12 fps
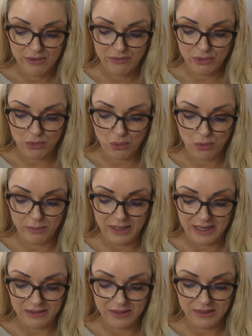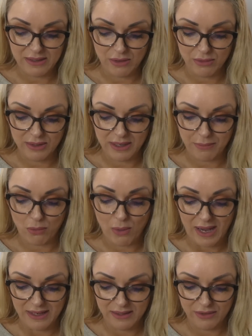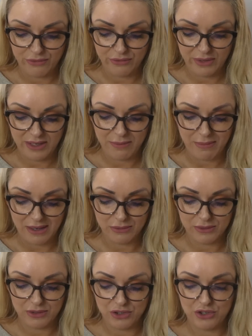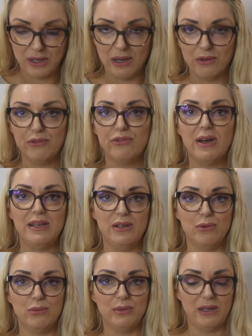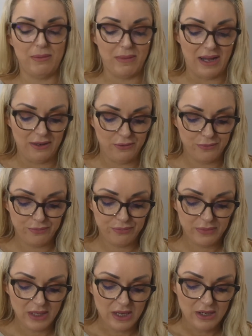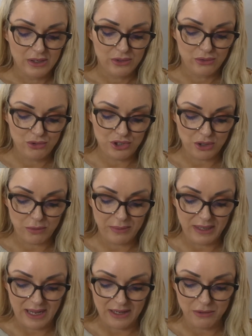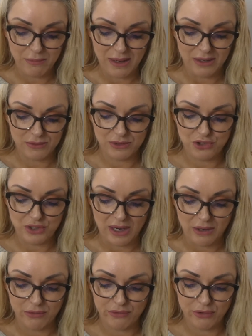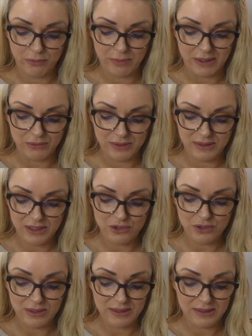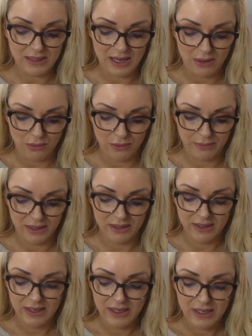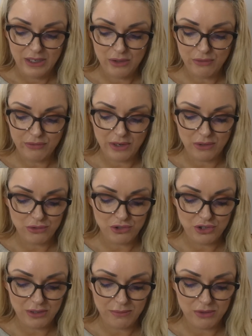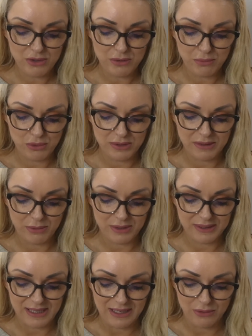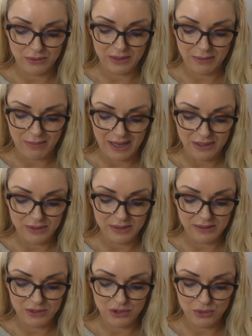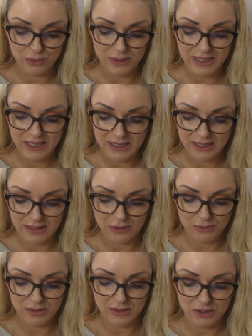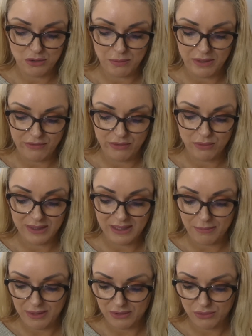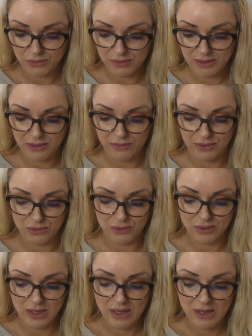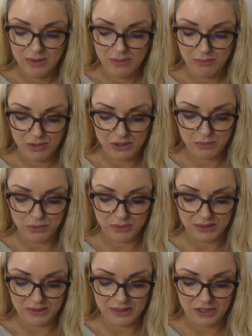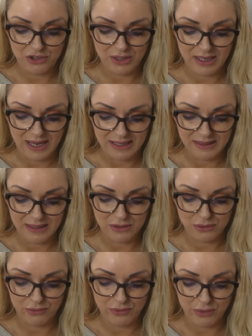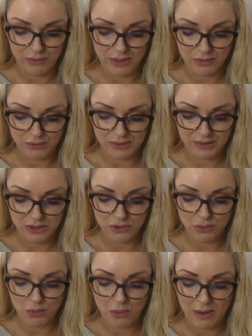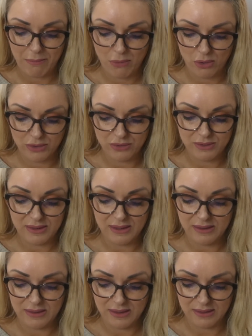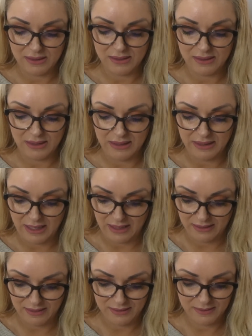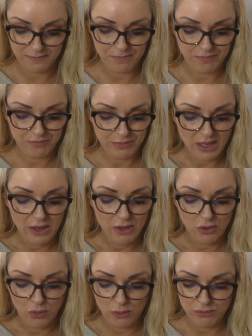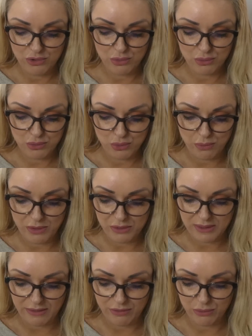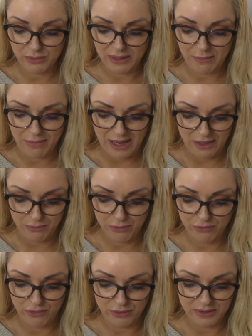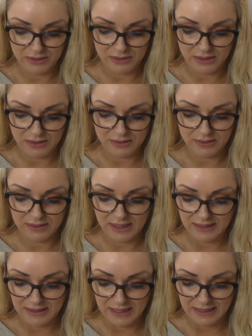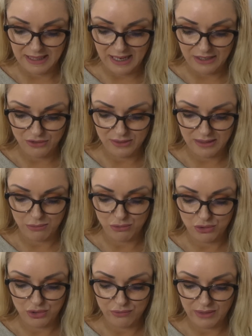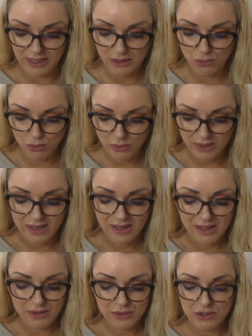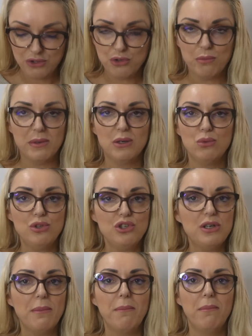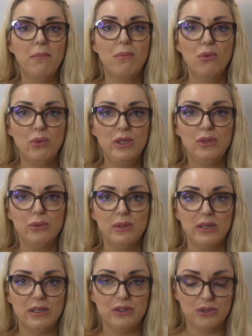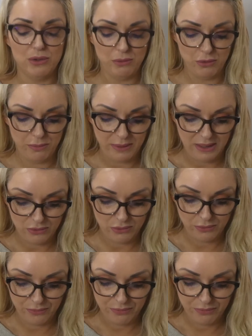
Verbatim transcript: Ficou combinado então que na quarta-feira Marcos e Tiago fariam o trabalho. No dia combinado, Marcos e Tiago foram para o sítio iniciar a obra e no final do dia, meu esposo, após sair do trabalho, decidiu ir até o sítio para ver o andamento do serviço. Meu esposo, ao sair de casa, resolveu ir ao sítio com a moto de 600 cilindradas. Como de costume, eu estava no trabalho. Por volta das seis da tarde, sem motivo nenhum, eu senti uma angústia muito grande no meu peito.